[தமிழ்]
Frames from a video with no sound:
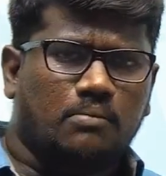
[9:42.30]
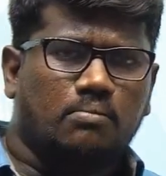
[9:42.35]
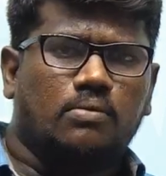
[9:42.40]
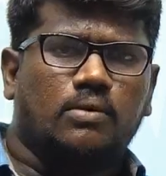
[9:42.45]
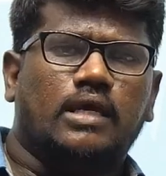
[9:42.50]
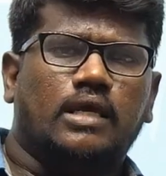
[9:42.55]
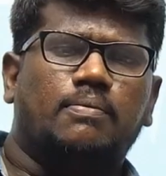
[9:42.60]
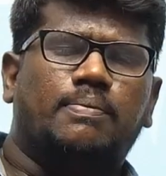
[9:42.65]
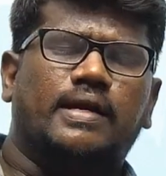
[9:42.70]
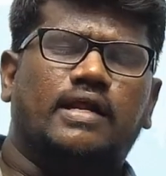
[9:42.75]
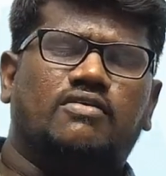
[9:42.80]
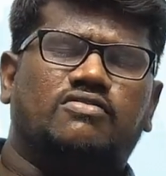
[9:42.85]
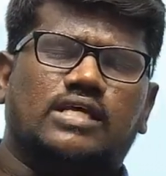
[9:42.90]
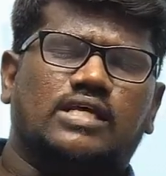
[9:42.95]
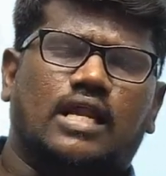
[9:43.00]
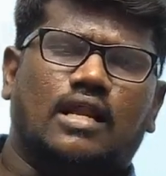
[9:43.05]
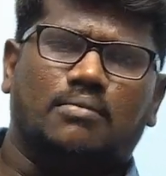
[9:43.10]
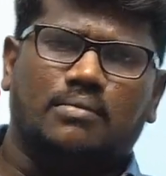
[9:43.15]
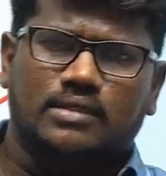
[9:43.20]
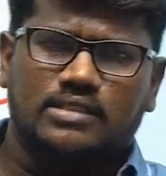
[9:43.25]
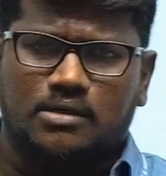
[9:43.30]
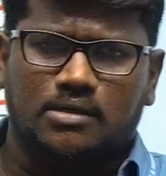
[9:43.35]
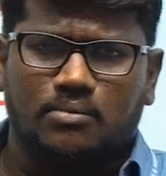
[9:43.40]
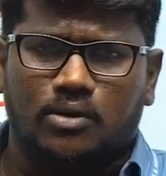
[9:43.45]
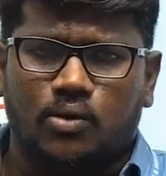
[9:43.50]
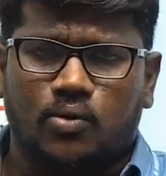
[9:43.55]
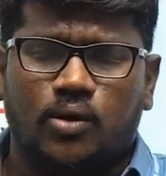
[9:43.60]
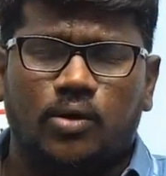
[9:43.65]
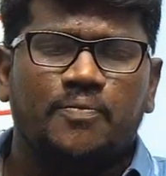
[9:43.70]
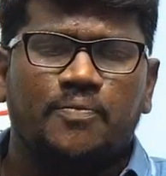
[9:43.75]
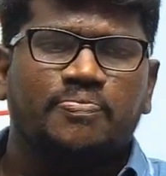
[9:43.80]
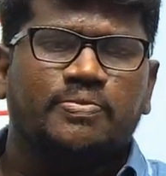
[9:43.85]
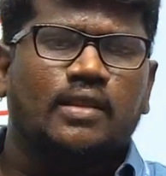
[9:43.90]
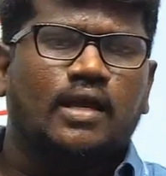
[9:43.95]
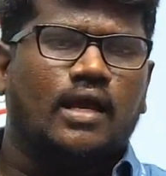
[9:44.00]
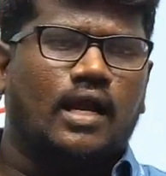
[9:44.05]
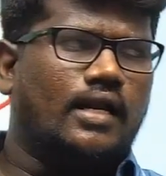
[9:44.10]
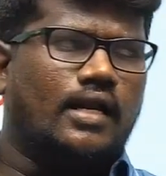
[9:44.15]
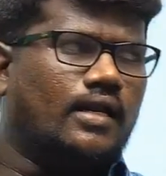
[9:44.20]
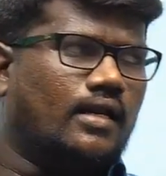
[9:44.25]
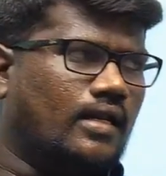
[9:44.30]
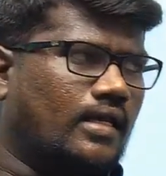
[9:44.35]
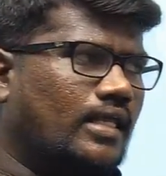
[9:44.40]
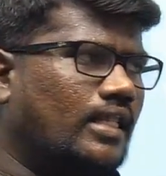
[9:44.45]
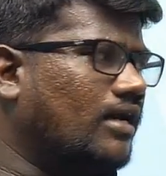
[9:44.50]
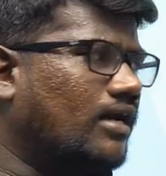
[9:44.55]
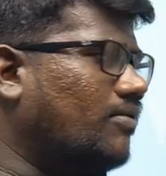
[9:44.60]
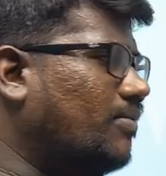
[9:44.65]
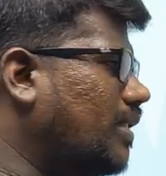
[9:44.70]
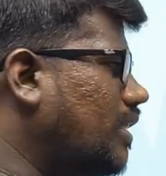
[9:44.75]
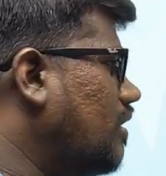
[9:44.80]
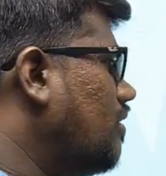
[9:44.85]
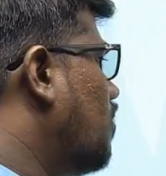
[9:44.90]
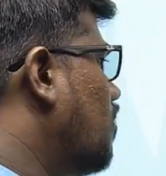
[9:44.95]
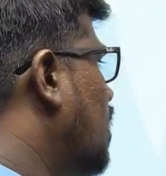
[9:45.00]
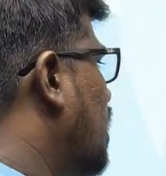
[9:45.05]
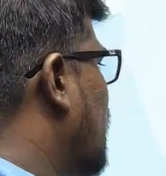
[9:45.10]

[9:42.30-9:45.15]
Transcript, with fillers: இபிடிஎஃப்ஸ் எல்லாமே சென்ட் பண்ணுவோம் அண்ட் இதுக்கு பத்தி உங்களுக்கு